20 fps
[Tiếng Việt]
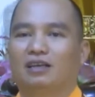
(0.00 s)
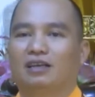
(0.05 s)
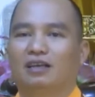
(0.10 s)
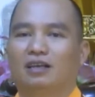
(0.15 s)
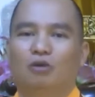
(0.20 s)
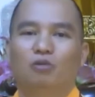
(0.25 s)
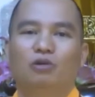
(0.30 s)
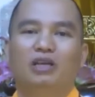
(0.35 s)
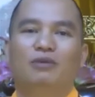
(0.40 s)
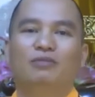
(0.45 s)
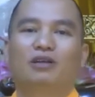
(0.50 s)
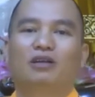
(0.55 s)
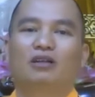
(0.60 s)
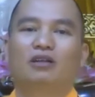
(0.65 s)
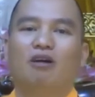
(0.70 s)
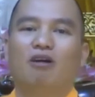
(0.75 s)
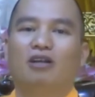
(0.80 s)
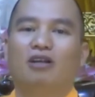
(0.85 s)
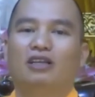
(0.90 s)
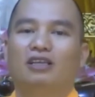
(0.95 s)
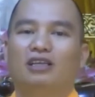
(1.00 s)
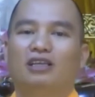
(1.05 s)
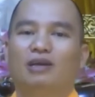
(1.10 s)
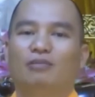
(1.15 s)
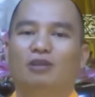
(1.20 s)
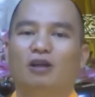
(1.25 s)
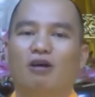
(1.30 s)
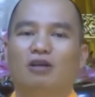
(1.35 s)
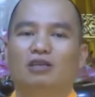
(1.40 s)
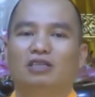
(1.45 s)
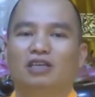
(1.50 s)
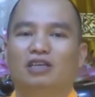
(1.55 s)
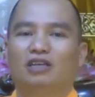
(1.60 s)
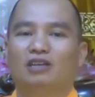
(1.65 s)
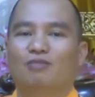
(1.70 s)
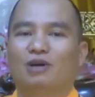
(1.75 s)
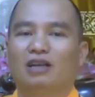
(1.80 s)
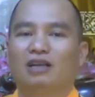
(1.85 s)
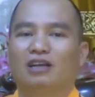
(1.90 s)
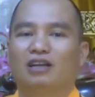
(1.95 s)
không niệm được to thì niệm to sợ nó
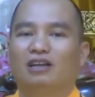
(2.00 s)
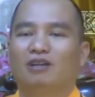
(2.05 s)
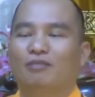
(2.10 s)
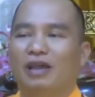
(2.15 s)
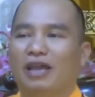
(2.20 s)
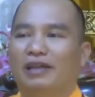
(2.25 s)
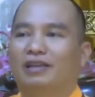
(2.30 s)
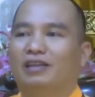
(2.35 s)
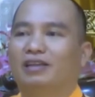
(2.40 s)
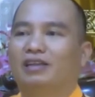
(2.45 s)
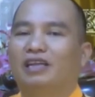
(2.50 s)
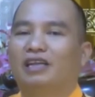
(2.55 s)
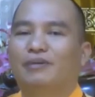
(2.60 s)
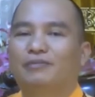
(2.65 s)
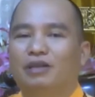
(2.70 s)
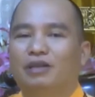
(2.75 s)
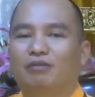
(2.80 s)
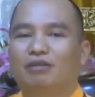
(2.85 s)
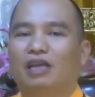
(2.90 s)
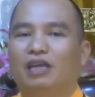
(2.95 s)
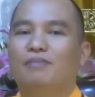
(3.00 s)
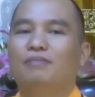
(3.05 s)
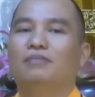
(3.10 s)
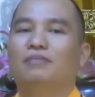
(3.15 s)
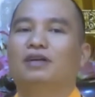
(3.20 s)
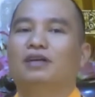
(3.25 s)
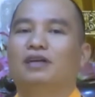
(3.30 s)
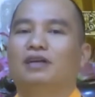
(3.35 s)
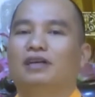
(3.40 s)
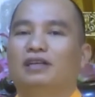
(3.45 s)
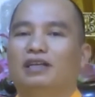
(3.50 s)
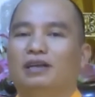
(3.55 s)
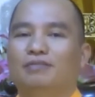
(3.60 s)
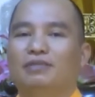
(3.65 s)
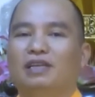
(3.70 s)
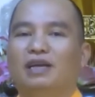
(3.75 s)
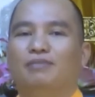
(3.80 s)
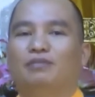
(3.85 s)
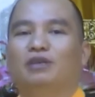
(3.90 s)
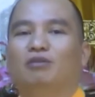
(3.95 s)
mất hơi nó mệt đó thì niệm trong tâm nhầm
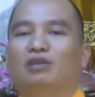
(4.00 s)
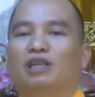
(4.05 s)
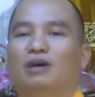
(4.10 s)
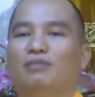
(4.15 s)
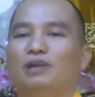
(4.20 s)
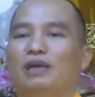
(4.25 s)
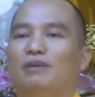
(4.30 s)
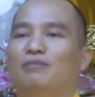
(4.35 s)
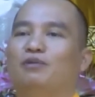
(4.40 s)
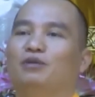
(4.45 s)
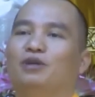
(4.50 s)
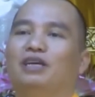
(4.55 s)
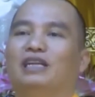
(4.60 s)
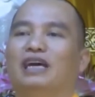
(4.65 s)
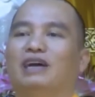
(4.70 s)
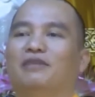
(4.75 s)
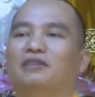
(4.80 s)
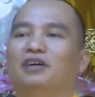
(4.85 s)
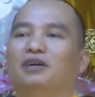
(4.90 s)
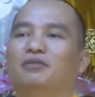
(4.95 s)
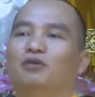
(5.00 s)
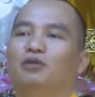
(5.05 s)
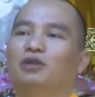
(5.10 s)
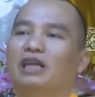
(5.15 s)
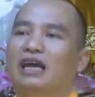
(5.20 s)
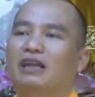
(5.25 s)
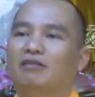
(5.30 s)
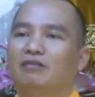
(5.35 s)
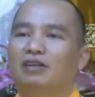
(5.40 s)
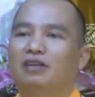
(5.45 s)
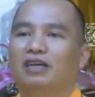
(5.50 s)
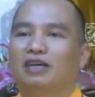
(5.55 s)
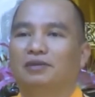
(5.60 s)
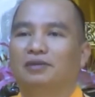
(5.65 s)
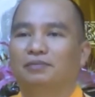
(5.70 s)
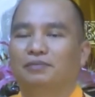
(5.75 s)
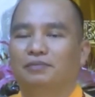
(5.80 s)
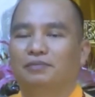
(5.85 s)
nhầm trong tâm nam mô địa tạng vương bồ tát cũng được